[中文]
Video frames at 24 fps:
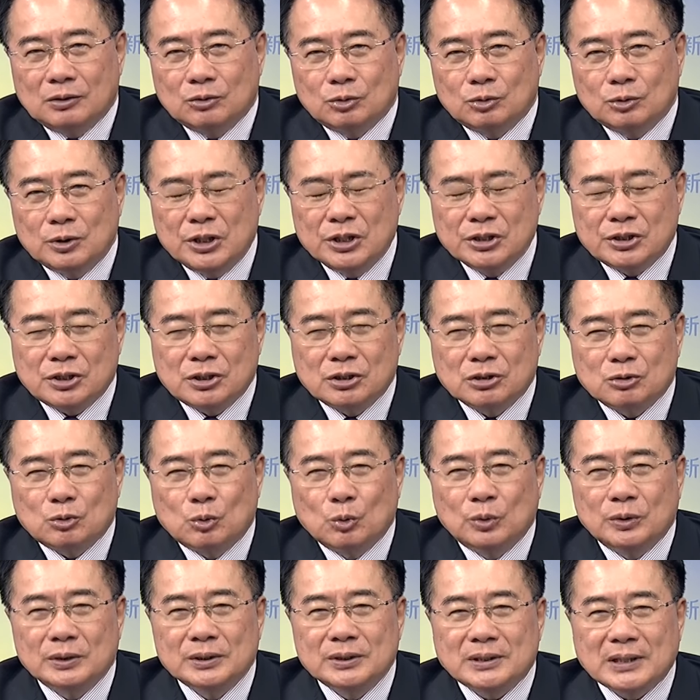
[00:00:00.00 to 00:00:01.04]
因此，
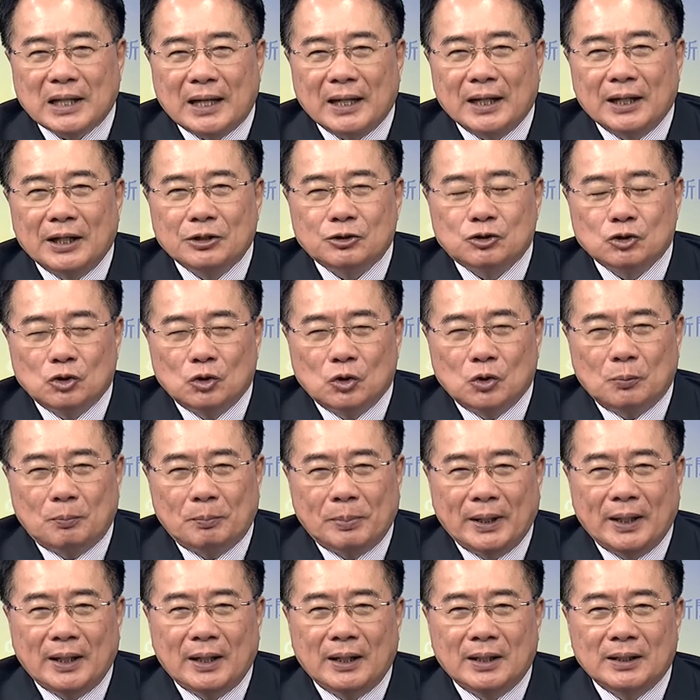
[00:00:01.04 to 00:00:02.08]
古文昌呢就
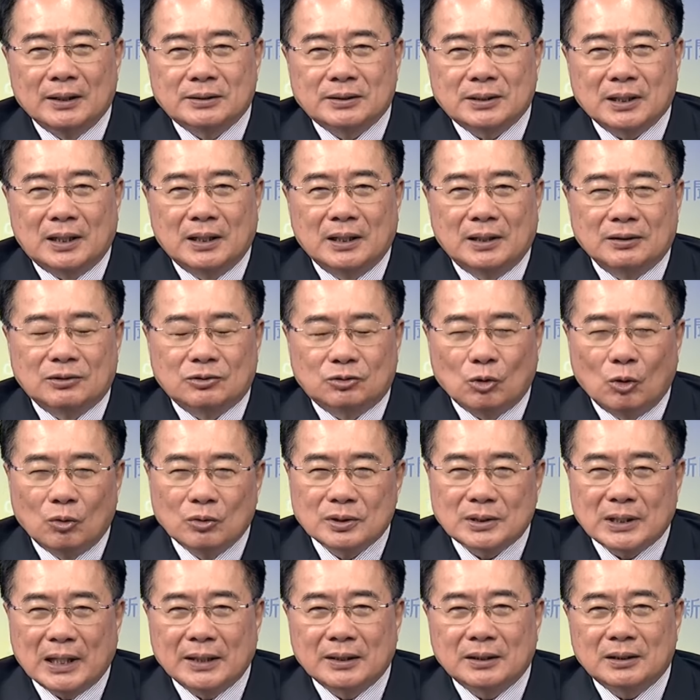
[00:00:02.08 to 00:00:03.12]
被这个东
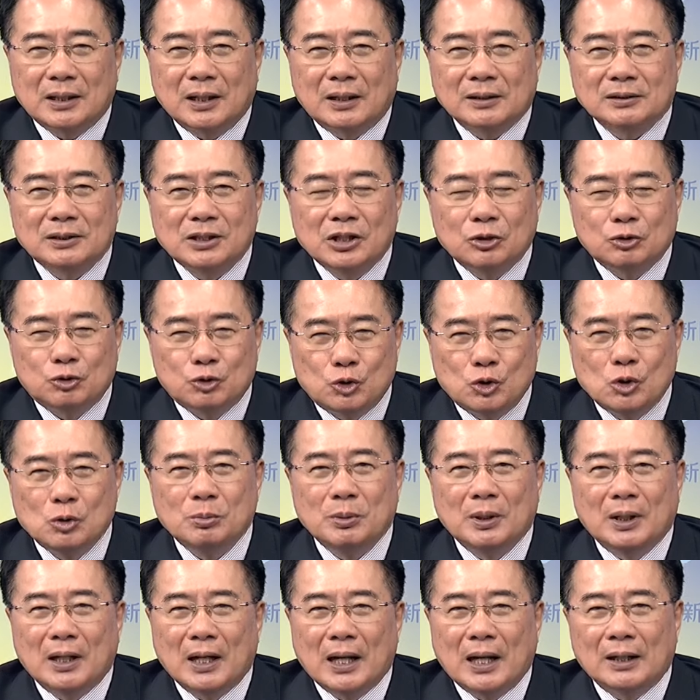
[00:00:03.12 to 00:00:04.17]
山当地的居
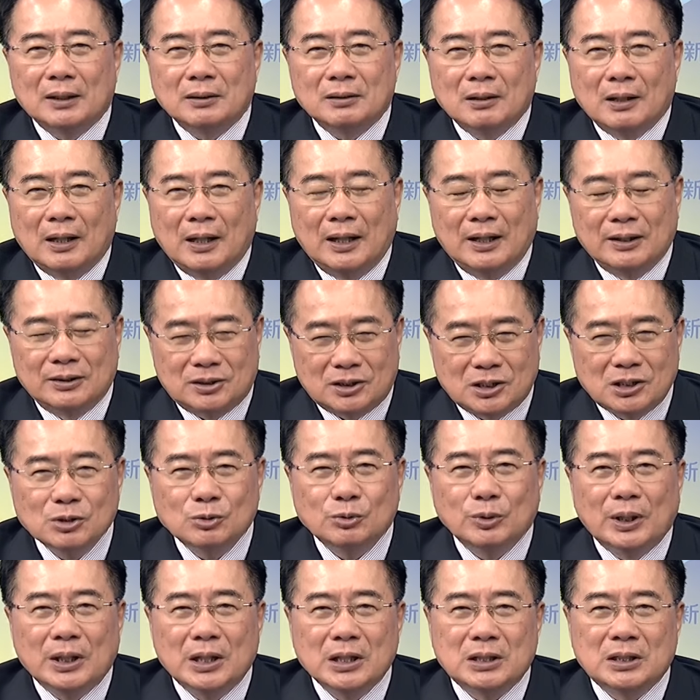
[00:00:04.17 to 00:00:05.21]
民啊，诶，视
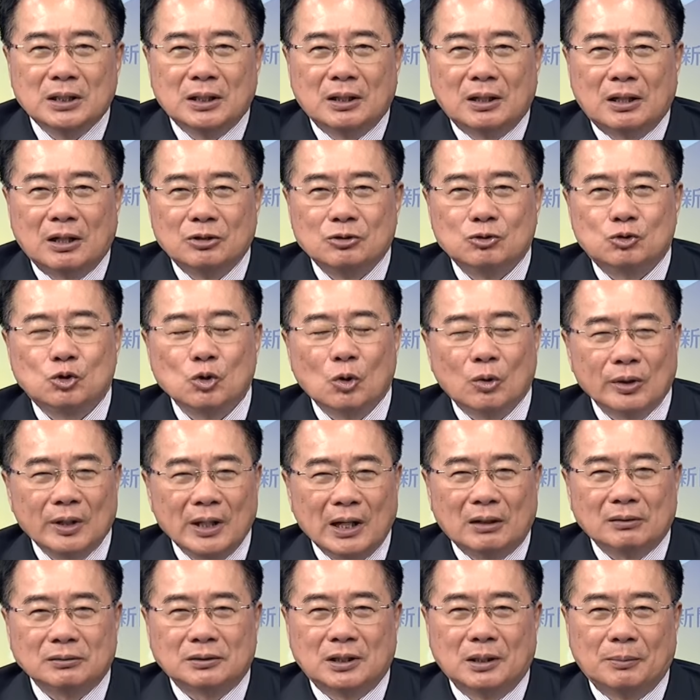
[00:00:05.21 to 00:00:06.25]
为一个很重
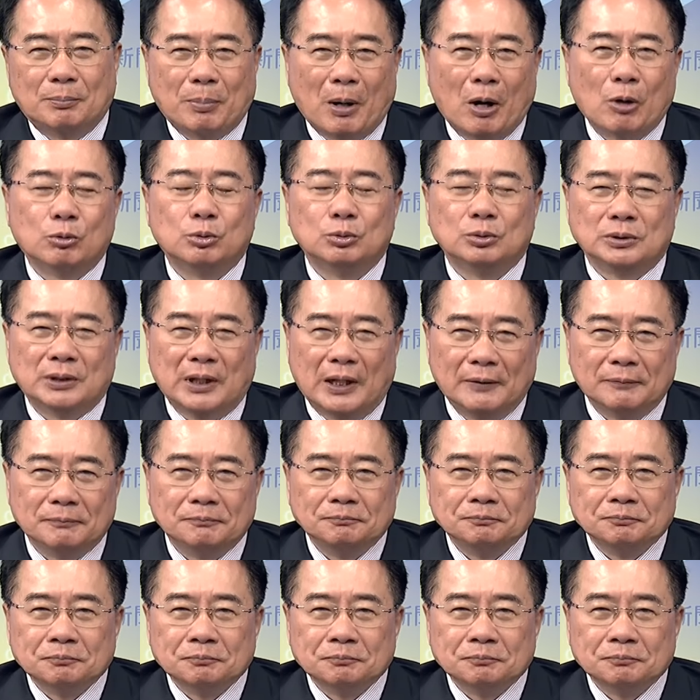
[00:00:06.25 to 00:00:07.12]
要的保护人。